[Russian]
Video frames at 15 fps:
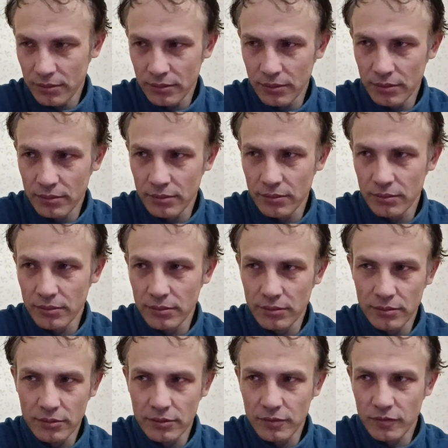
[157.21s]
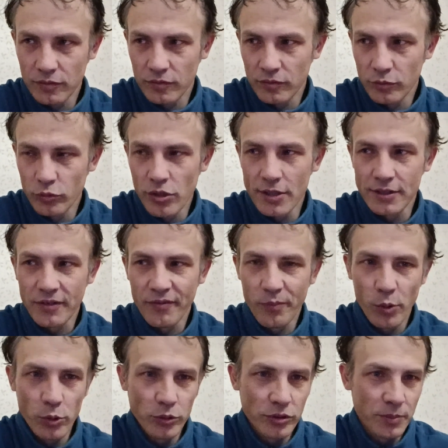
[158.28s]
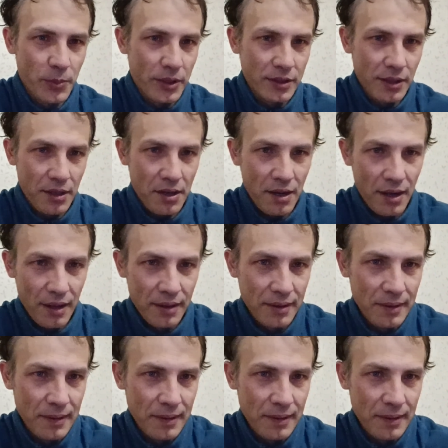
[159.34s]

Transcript: э, судятся в пользу Спартака.